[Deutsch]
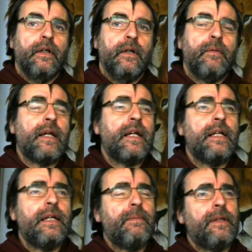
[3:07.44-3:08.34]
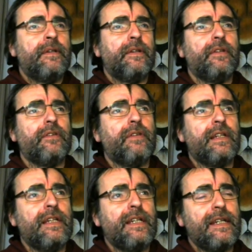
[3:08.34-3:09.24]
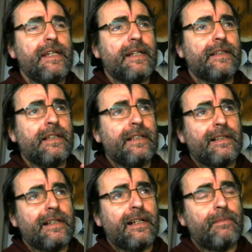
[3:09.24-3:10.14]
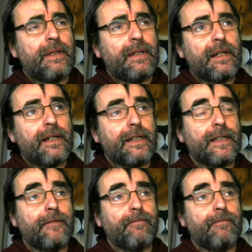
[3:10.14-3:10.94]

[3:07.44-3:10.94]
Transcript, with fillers: Meine Lieben, wenn ich jetzt Israel betrachte,